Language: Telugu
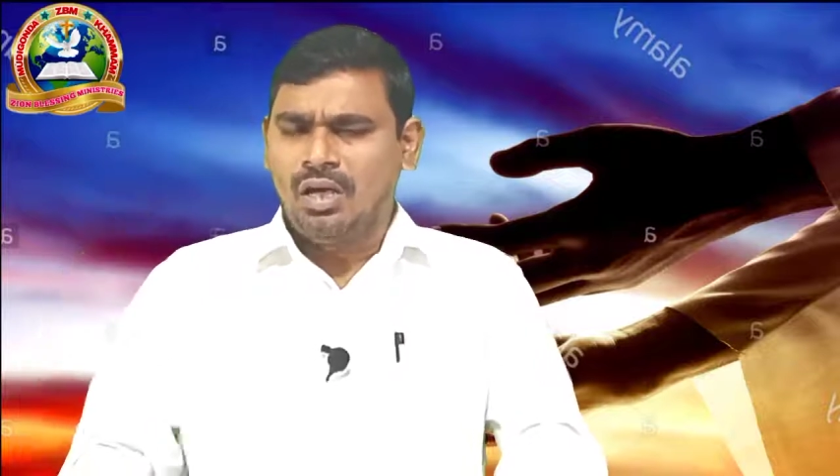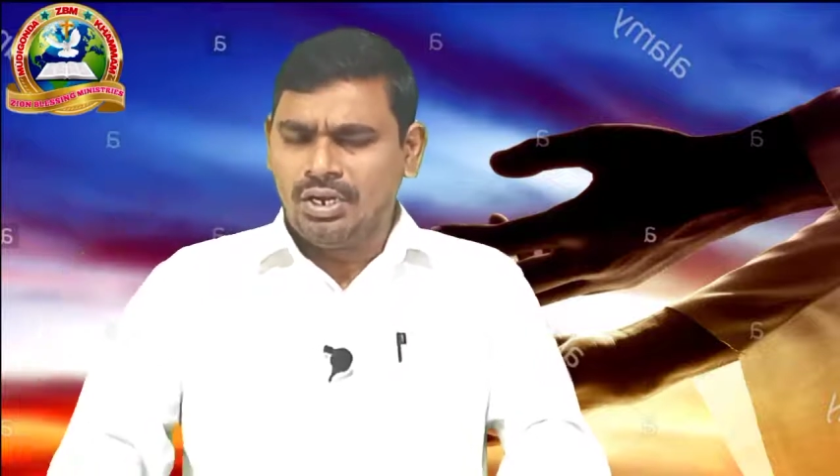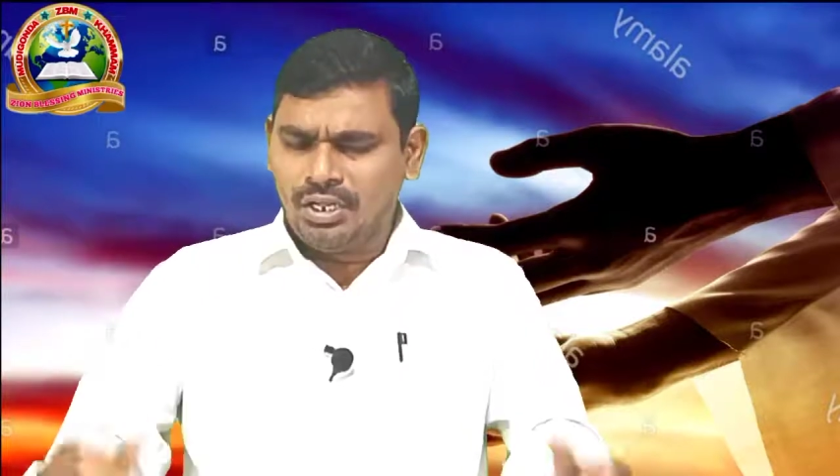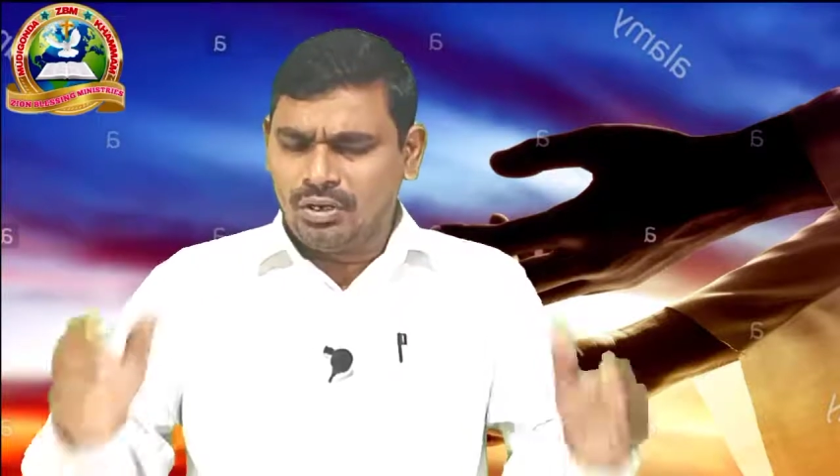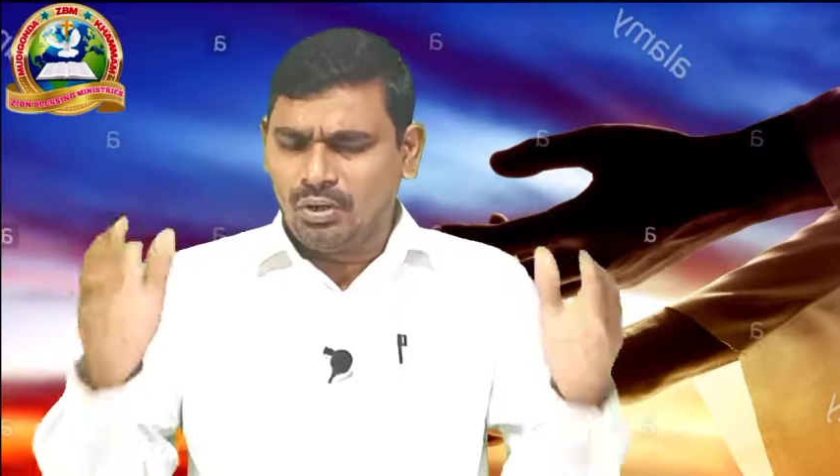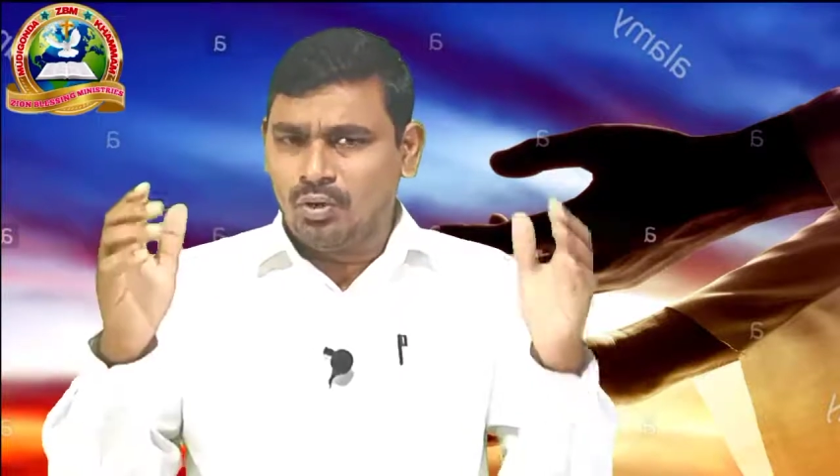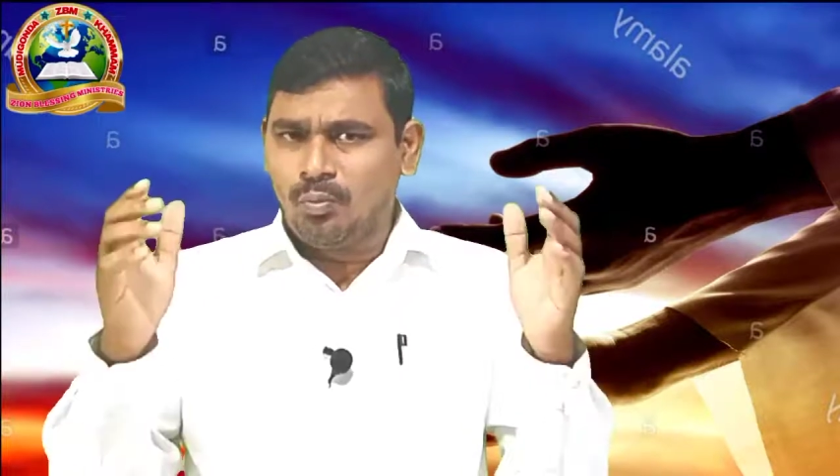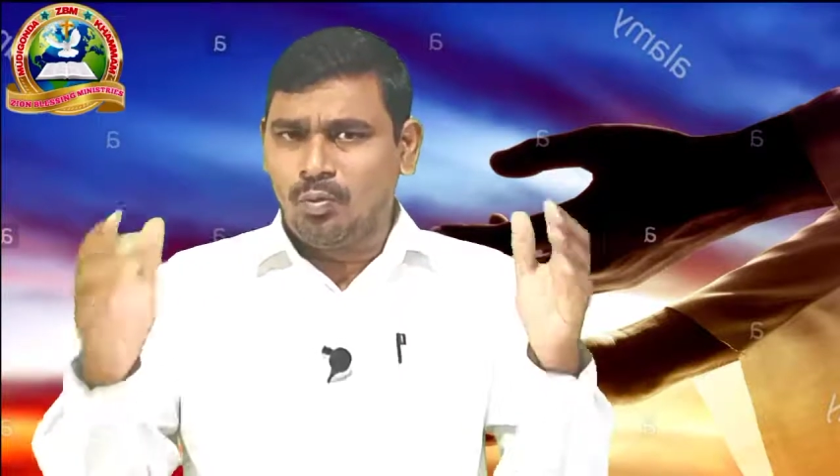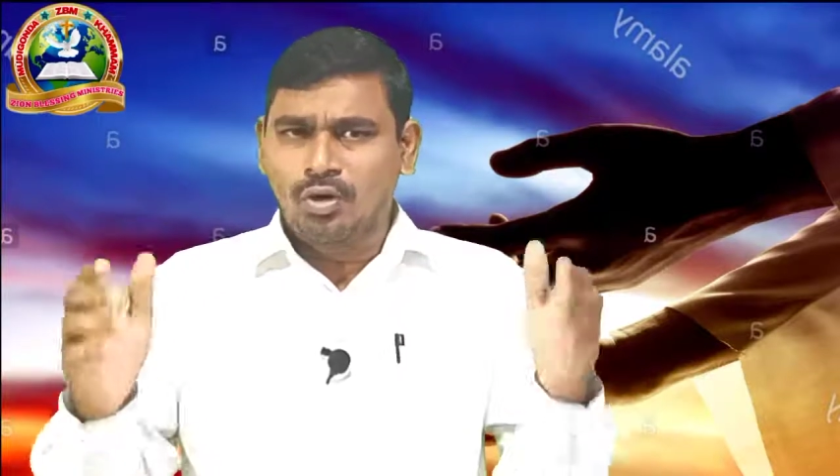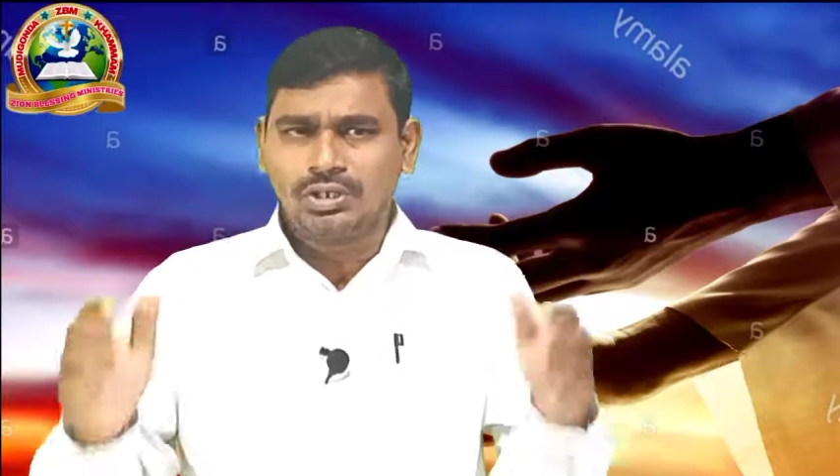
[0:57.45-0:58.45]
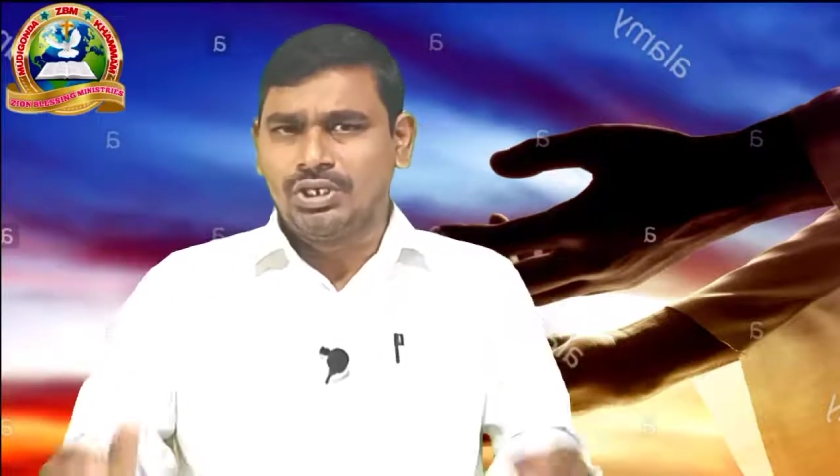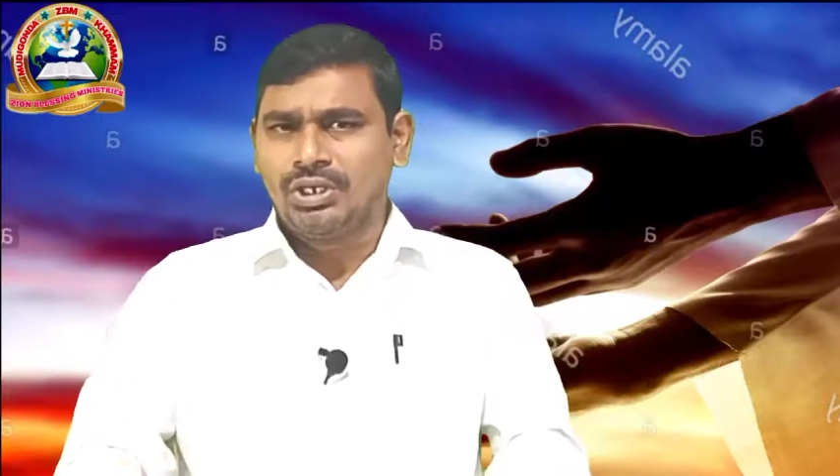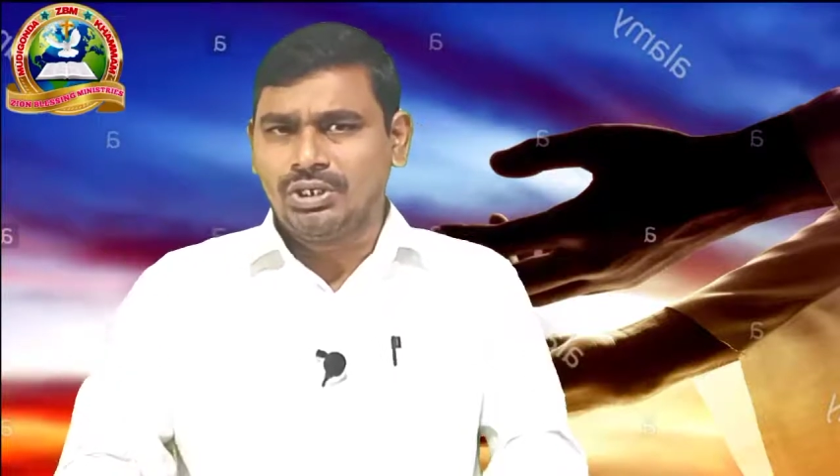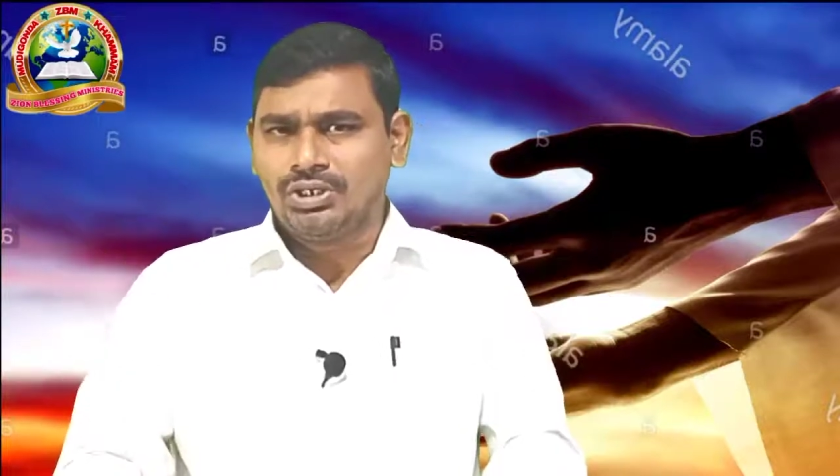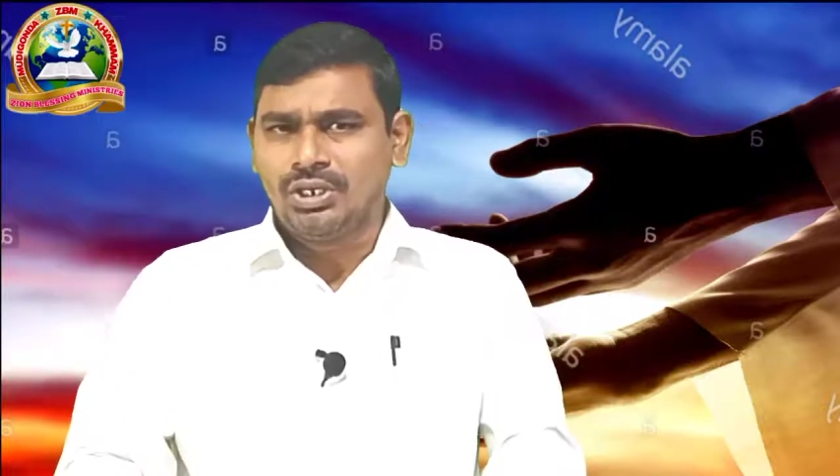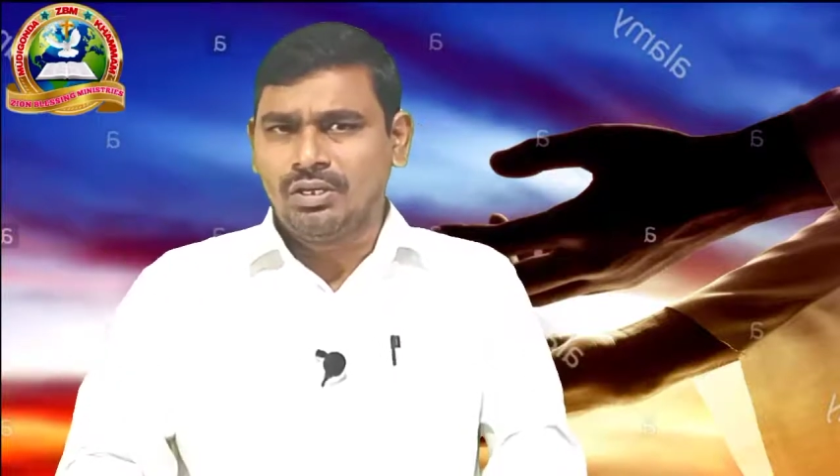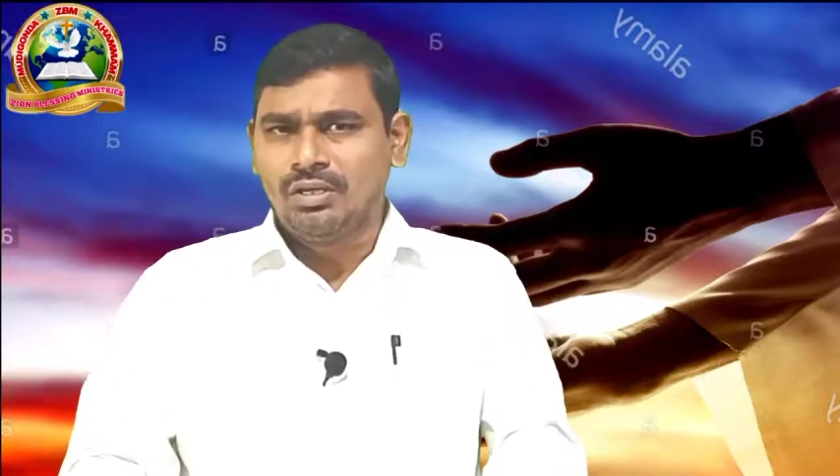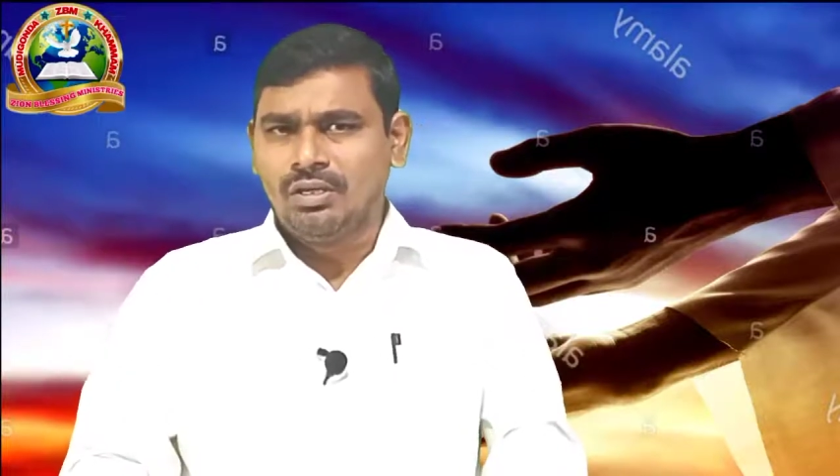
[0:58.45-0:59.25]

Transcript: అనేకులను ప్రోత్సహించి